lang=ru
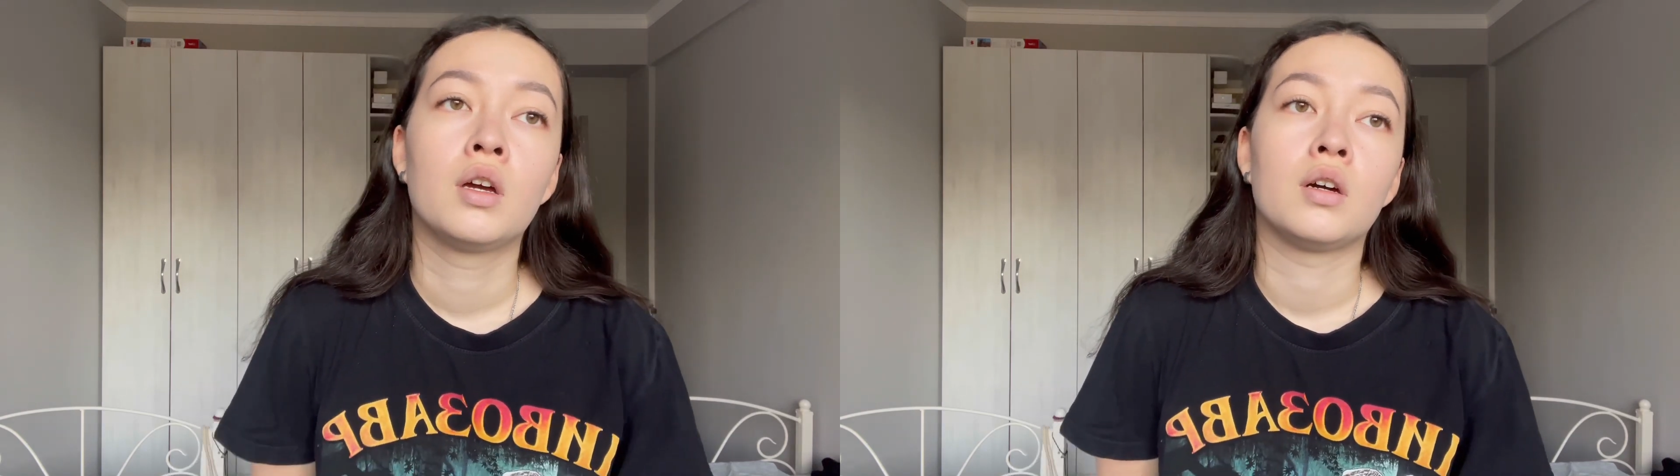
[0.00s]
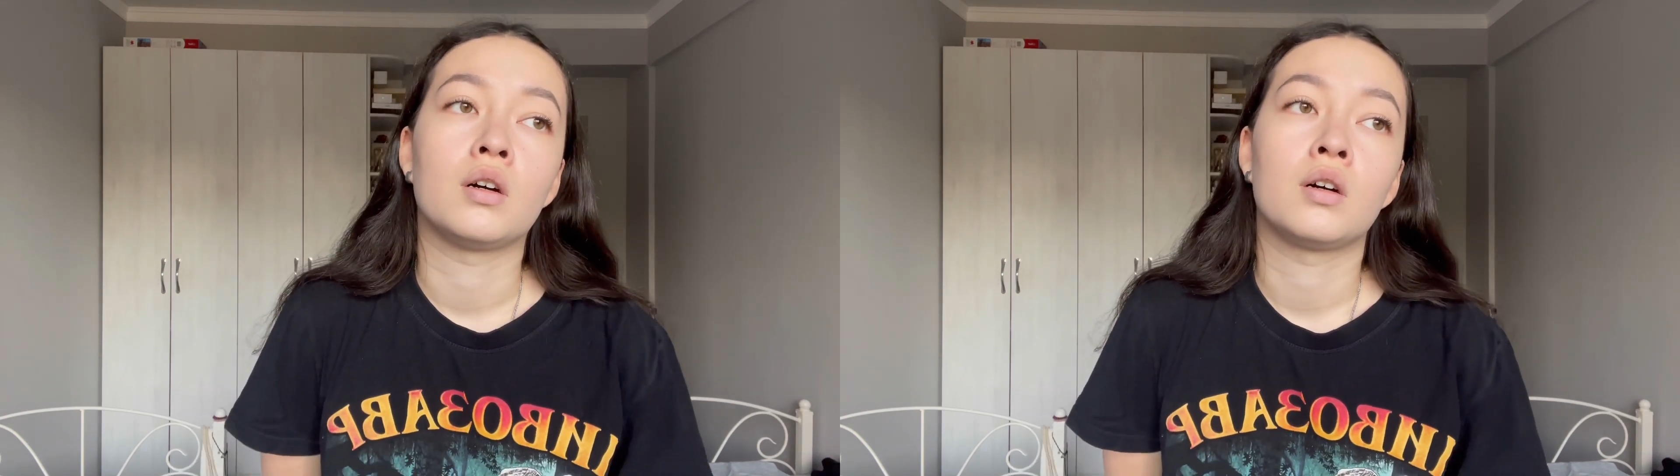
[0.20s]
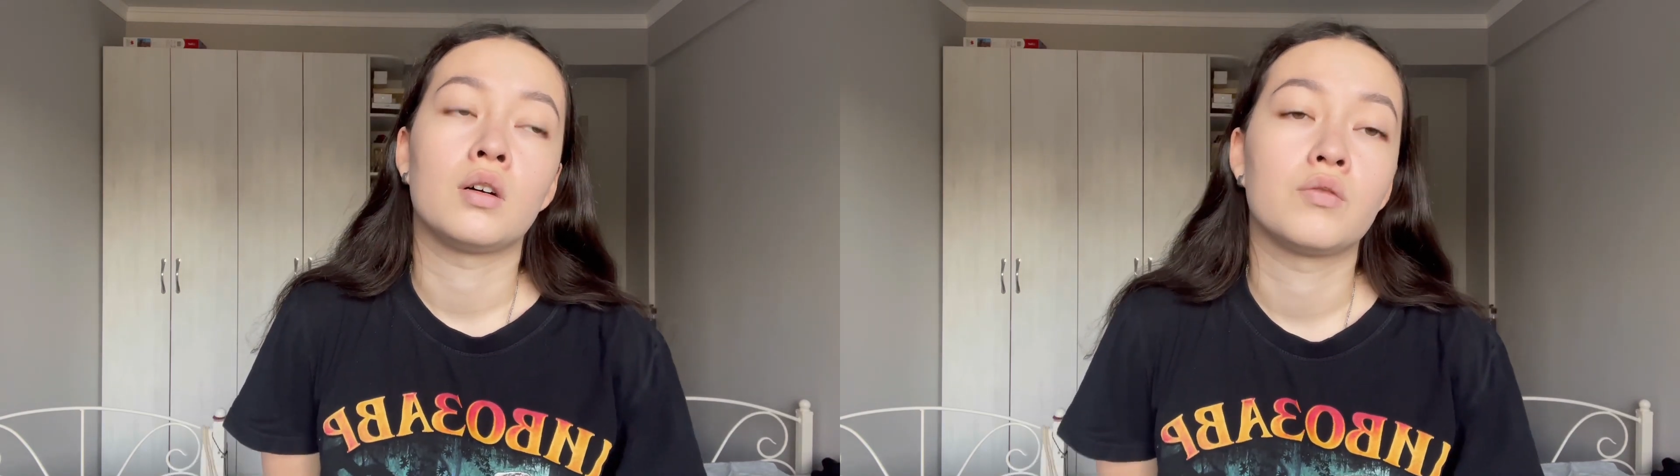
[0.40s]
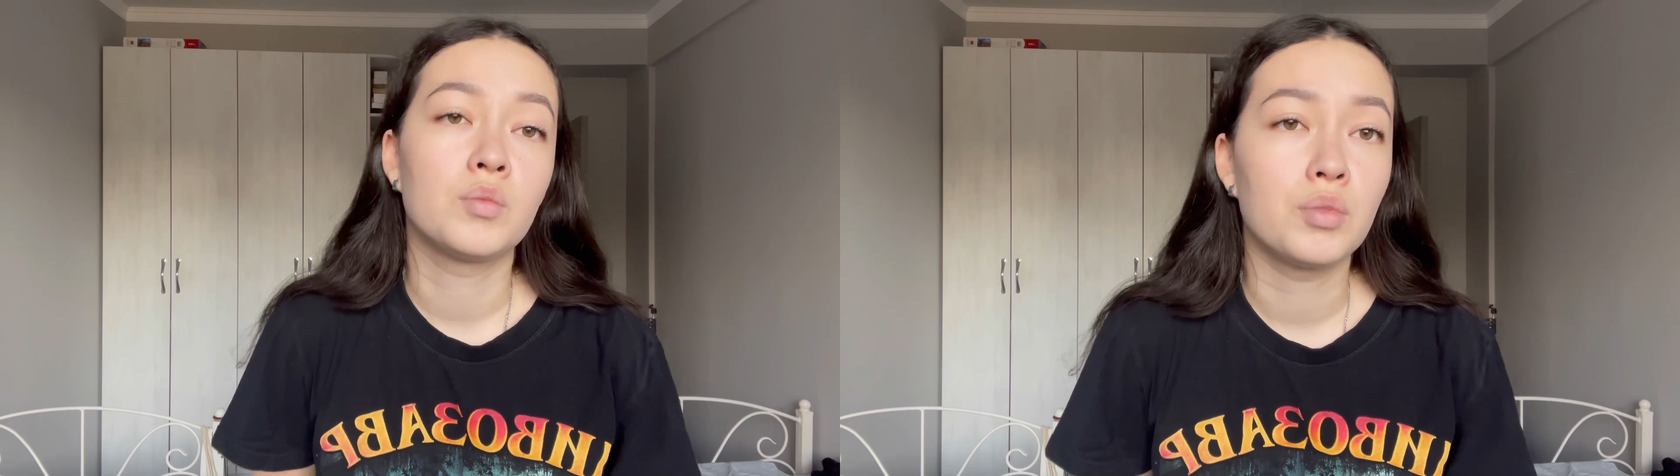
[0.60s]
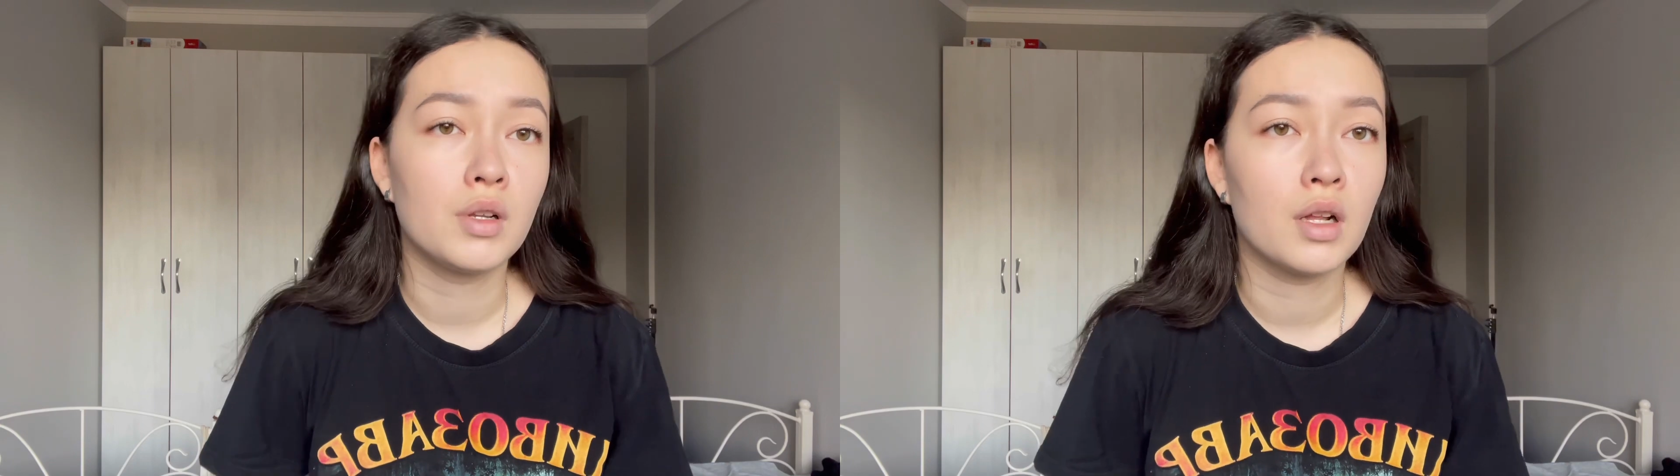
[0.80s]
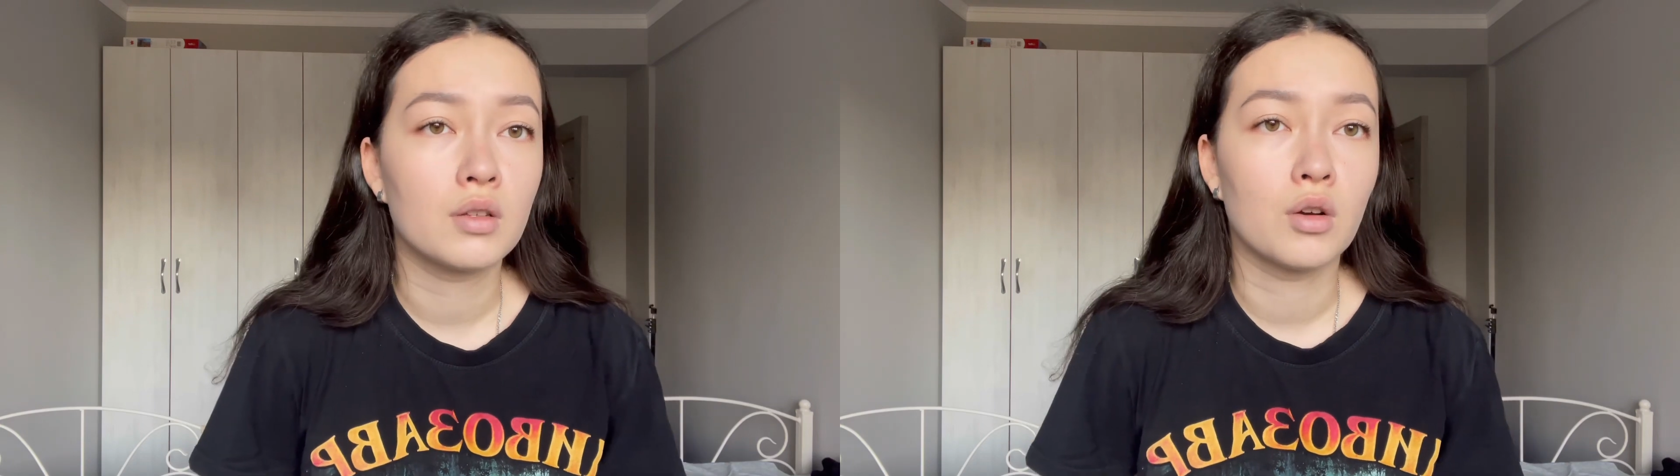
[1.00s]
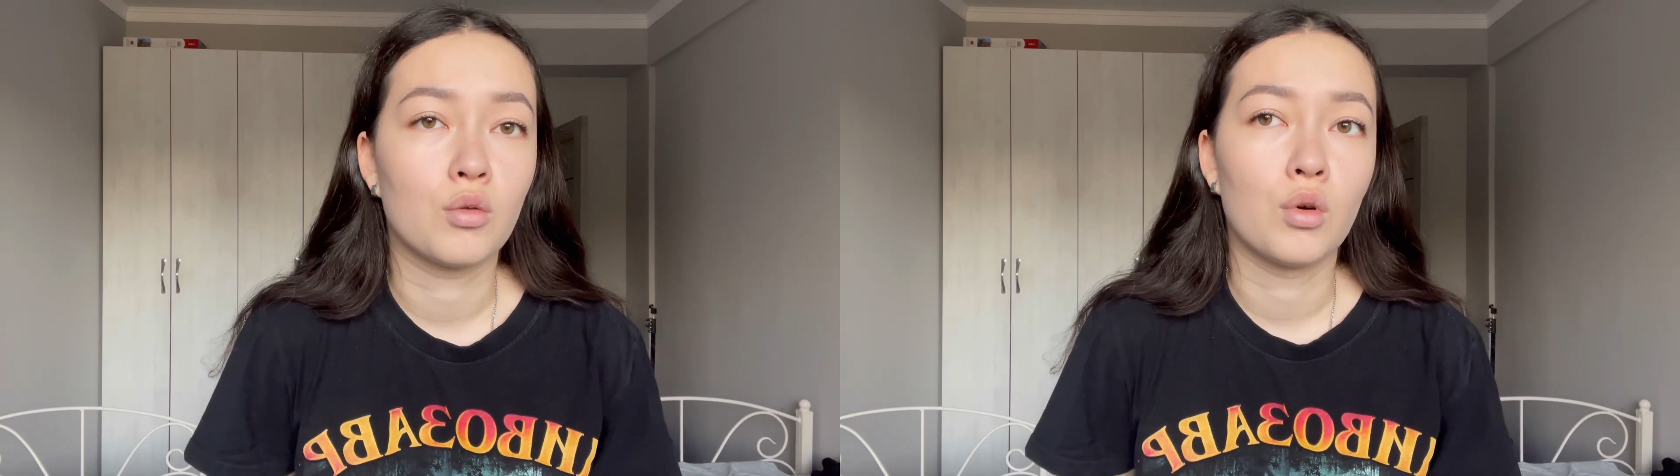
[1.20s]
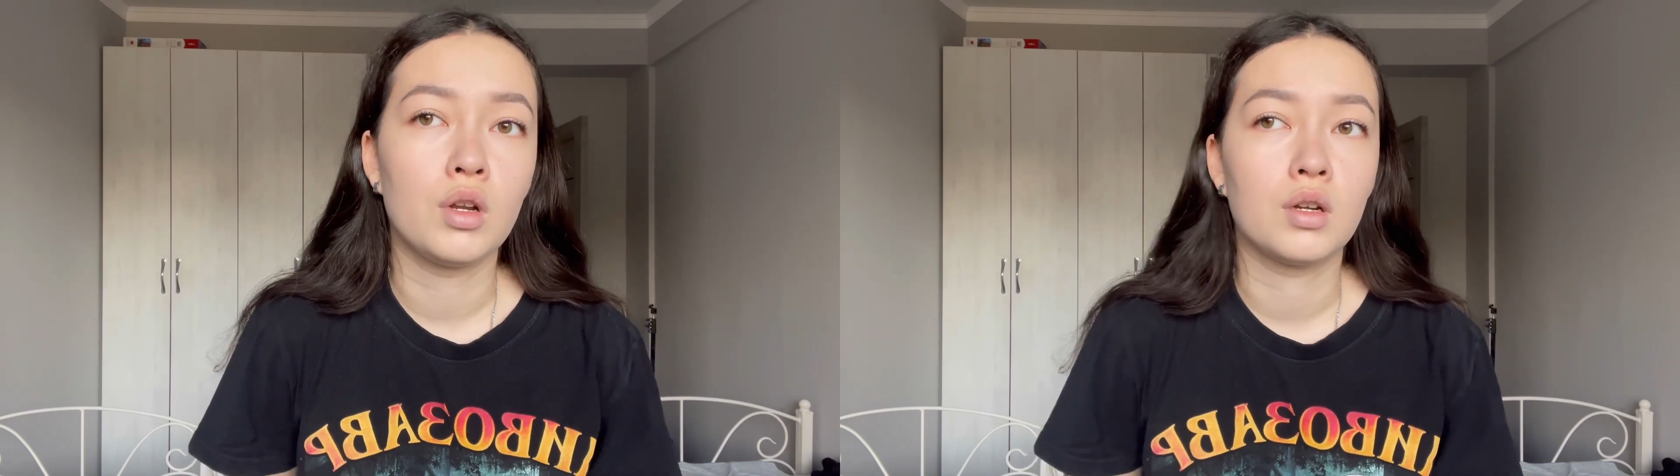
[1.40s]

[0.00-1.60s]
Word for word: А, выпили алкоголь или